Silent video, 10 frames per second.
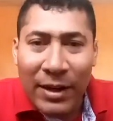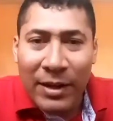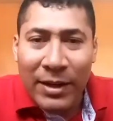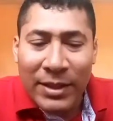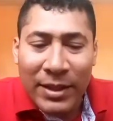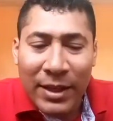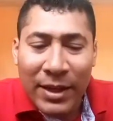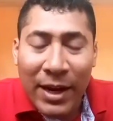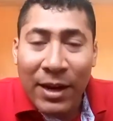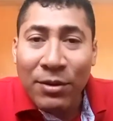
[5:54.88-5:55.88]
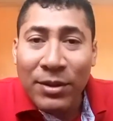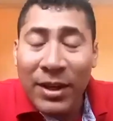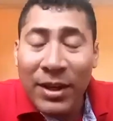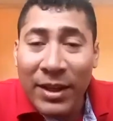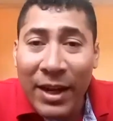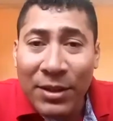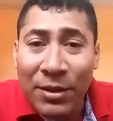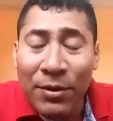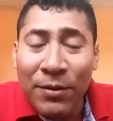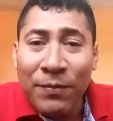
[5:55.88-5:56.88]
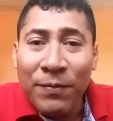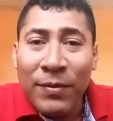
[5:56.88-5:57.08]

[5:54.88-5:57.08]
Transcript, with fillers: este, rangos de liderazgo.